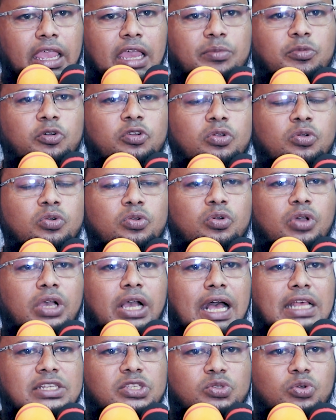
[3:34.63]
এমন কোনো
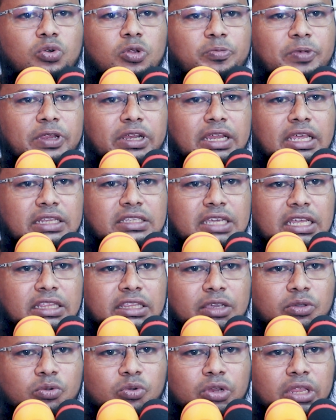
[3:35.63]
কাজ করবেন না
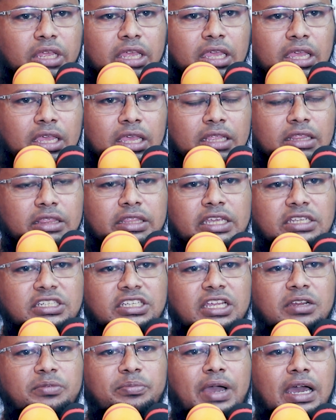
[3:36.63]
যাতে করে
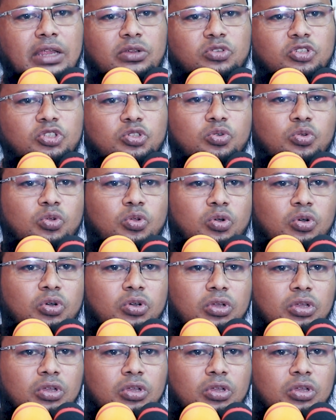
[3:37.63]
দেশের মানুষগুলো